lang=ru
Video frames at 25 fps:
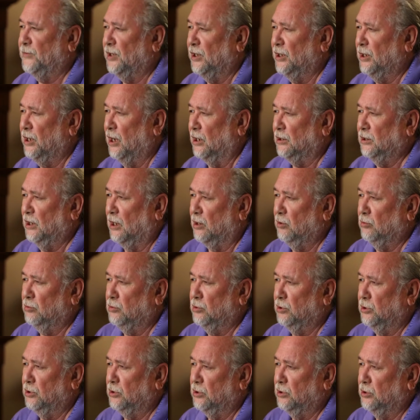И когда
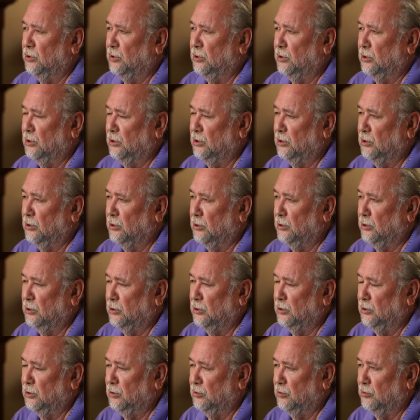люди
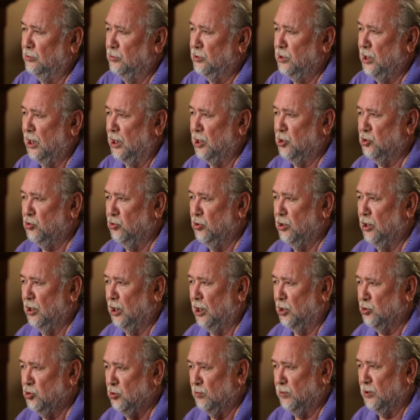узнали, что
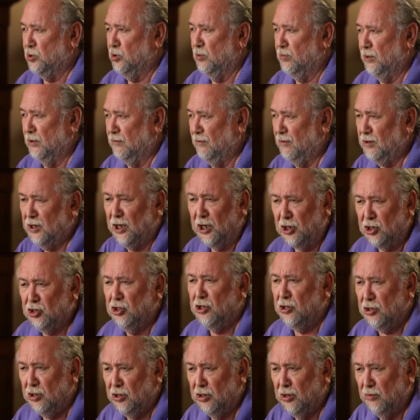я хочу поступать в Акилич,
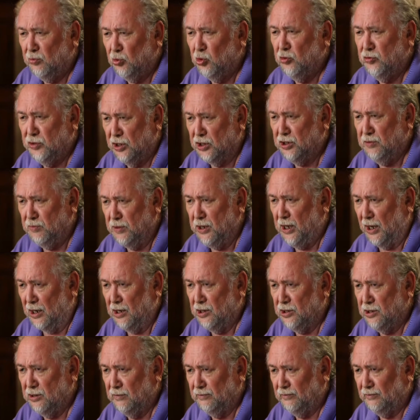наверное, на мной все
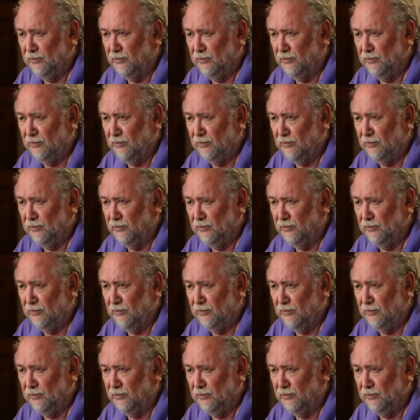смеялись.